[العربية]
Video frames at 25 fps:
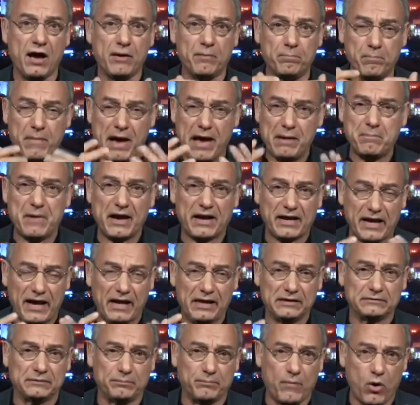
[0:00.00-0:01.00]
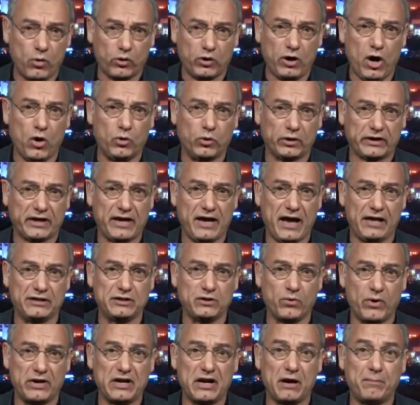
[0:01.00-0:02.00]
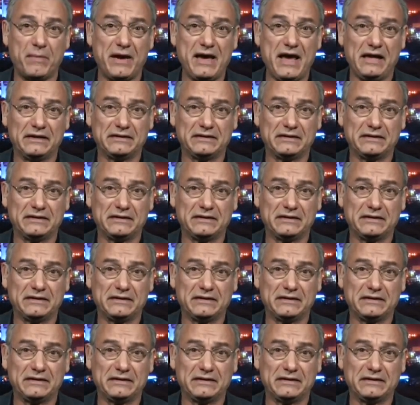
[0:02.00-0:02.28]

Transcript: مهما كان موقعه القيادي يعني